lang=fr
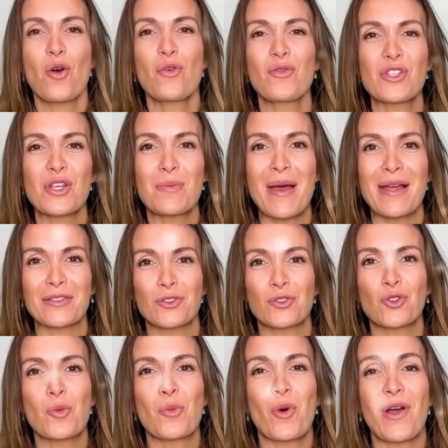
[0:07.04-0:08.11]
On vous embarque dans
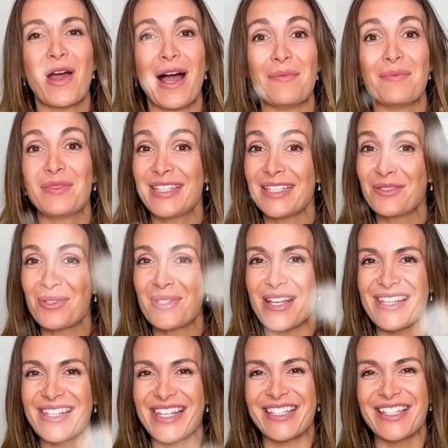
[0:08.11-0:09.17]
notre programme
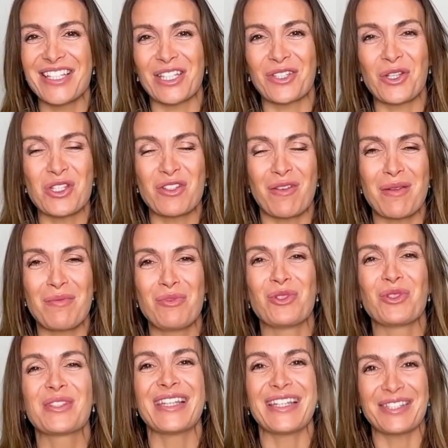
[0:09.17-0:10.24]
T12S qui a déjà transformé plus
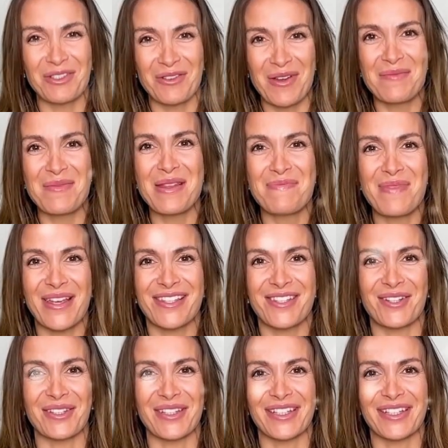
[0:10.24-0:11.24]
de 80 000 personnes.